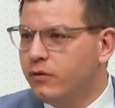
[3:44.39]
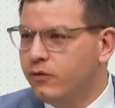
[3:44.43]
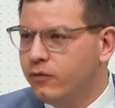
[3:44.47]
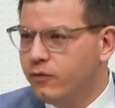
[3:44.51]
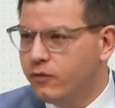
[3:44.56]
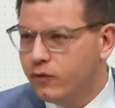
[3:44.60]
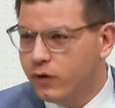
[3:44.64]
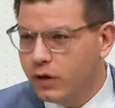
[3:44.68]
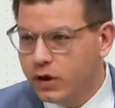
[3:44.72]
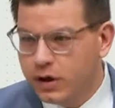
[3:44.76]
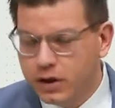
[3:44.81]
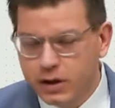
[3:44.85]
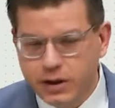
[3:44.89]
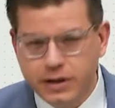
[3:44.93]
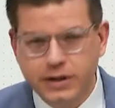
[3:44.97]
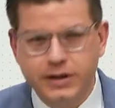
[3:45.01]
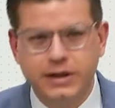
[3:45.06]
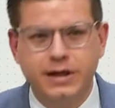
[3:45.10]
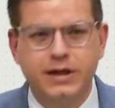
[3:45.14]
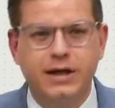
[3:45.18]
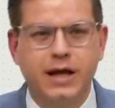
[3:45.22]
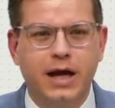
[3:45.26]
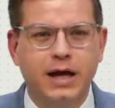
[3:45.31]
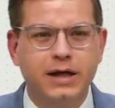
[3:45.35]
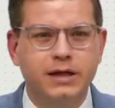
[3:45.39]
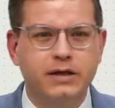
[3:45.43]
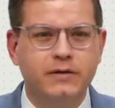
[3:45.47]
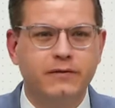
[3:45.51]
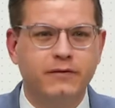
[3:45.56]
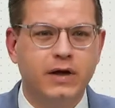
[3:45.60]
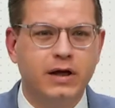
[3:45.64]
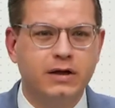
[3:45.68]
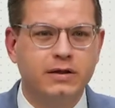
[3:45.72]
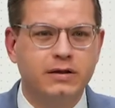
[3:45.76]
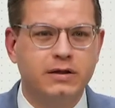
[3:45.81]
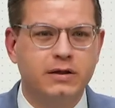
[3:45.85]
für die gleiche
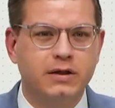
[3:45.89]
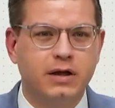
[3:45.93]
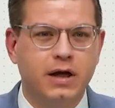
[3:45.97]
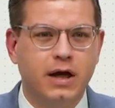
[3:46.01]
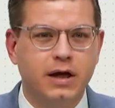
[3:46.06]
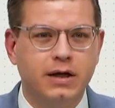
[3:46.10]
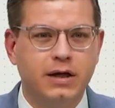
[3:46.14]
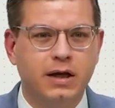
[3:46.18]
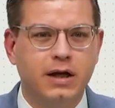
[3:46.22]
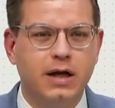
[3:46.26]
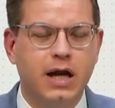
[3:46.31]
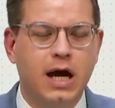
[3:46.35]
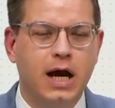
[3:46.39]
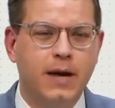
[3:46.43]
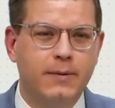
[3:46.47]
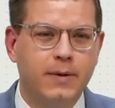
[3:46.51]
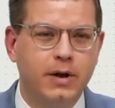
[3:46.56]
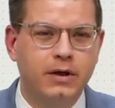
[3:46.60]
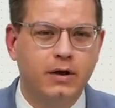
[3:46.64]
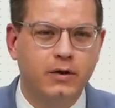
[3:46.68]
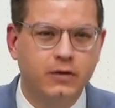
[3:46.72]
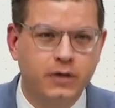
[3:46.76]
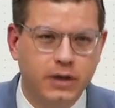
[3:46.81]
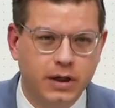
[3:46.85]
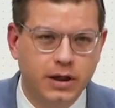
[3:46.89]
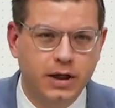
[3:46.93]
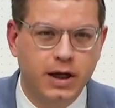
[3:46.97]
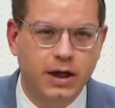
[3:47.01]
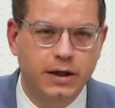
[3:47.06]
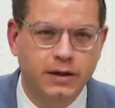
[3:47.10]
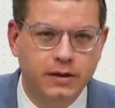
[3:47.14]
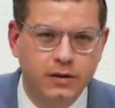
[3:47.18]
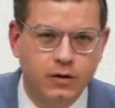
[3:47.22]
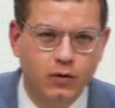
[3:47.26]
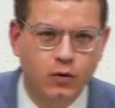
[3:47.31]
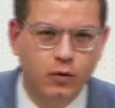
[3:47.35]
Wertigkeit an Arbeit auch den
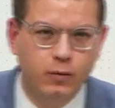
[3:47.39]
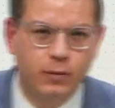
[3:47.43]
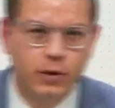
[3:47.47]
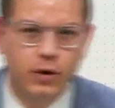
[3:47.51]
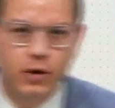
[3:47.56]
gleichen Lohn